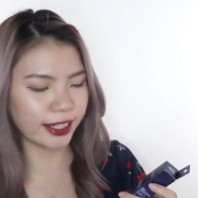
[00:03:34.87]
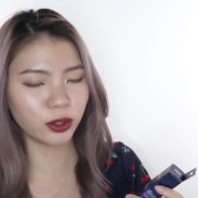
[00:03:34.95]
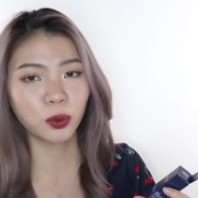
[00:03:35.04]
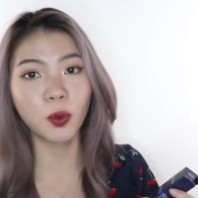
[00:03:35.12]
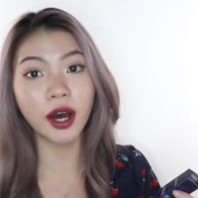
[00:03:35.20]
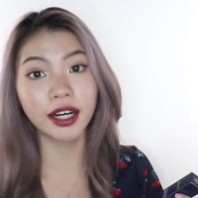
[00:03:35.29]
dia
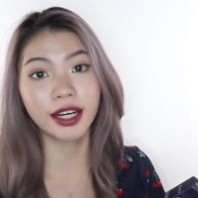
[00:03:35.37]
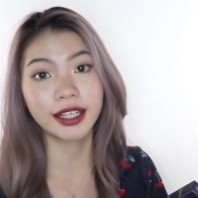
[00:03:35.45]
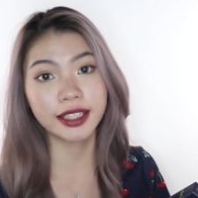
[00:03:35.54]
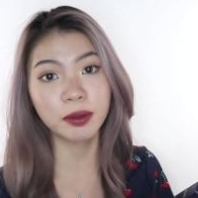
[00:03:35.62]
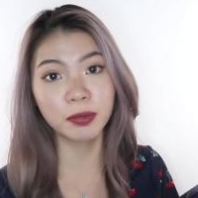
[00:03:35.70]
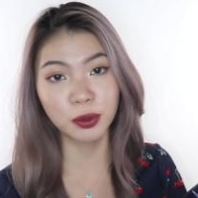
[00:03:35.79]
tuh
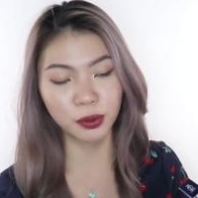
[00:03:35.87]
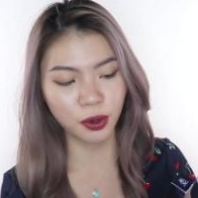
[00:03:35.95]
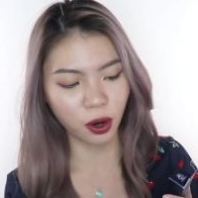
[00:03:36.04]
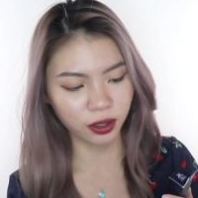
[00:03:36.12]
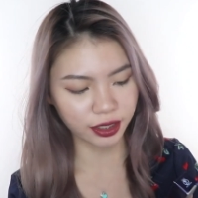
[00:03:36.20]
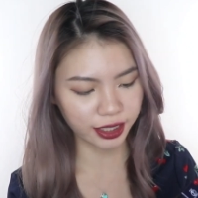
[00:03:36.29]
warnanya biru
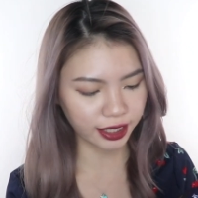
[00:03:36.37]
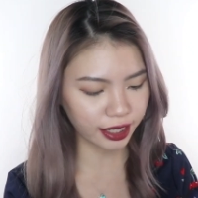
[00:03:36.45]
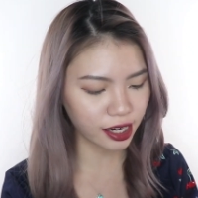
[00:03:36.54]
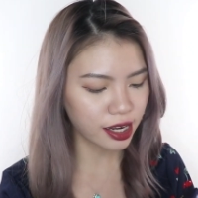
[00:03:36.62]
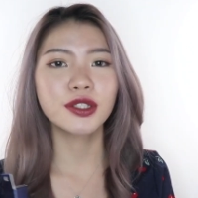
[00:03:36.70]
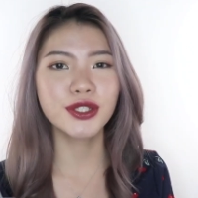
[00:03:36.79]

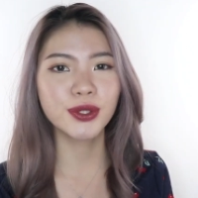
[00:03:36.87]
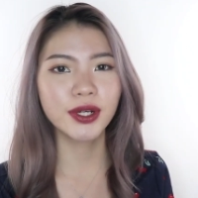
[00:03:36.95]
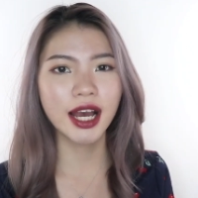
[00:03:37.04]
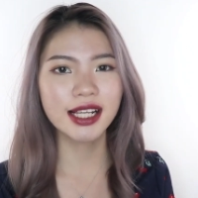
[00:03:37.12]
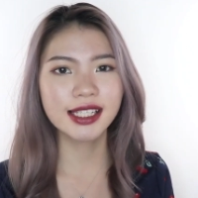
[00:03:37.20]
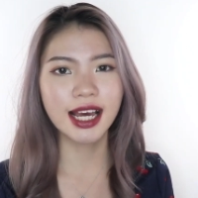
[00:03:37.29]
dongker. Terus
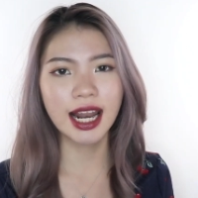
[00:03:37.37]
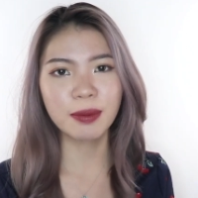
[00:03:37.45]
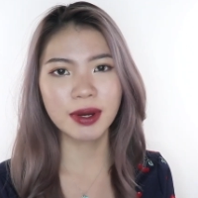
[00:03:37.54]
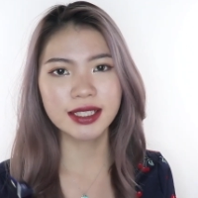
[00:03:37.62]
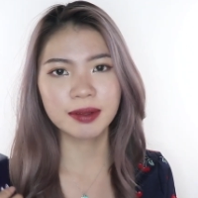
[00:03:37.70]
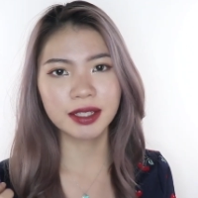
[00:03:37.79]
juga
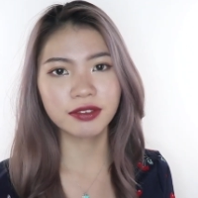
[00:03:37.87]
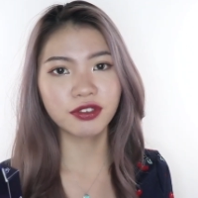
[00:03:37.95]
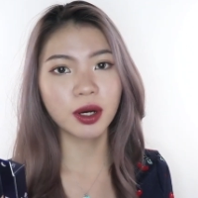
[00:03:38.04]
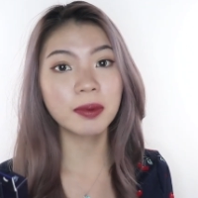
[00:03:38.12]
segala macam info